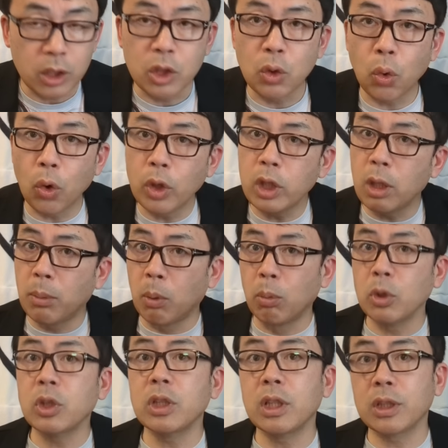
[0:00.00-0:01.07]
で、日本でも
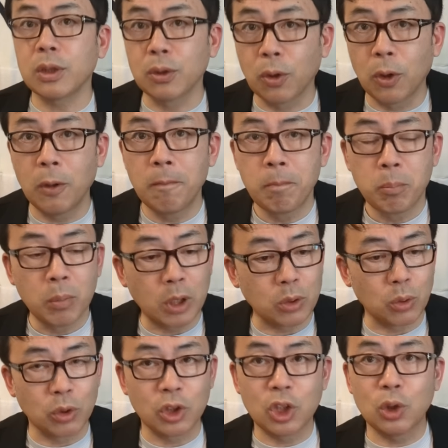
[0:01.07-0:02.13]
もしですよ、まあ
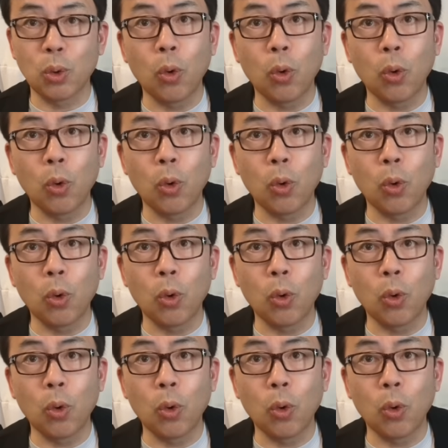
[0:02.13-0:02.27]
その地